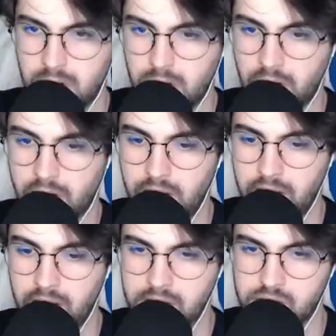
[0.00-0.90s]
Allora,
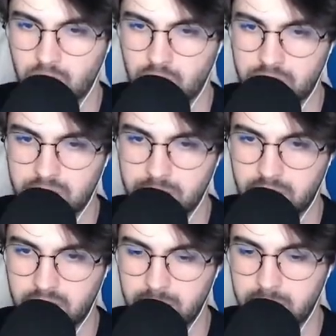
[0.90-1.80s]
è, è, storta
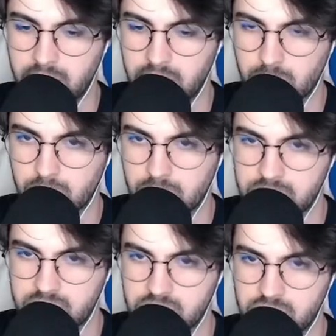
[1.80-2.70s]
perché mi rendo conto
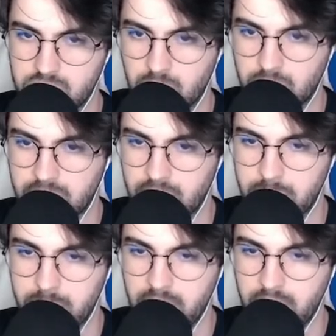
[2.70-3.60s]
che sia storta,
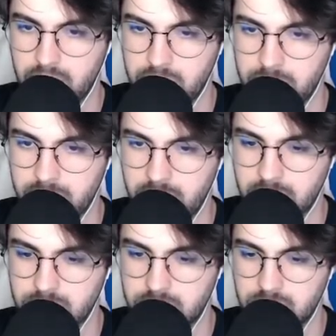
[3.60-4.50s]
eh. Però,
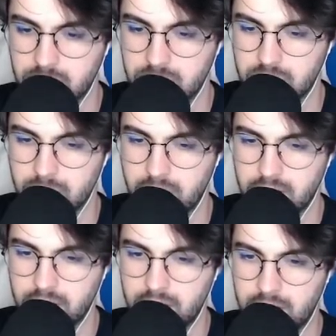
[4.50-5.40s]
però secondo
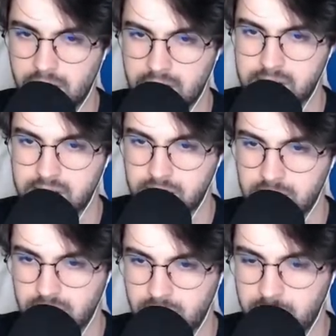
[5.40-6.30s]
me... Ragazzi,
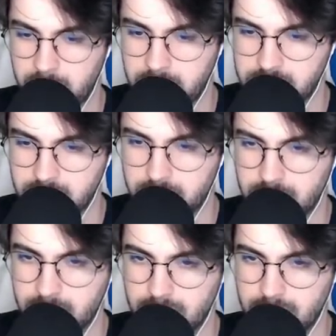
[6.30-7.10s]
dov'è il mio pezzo?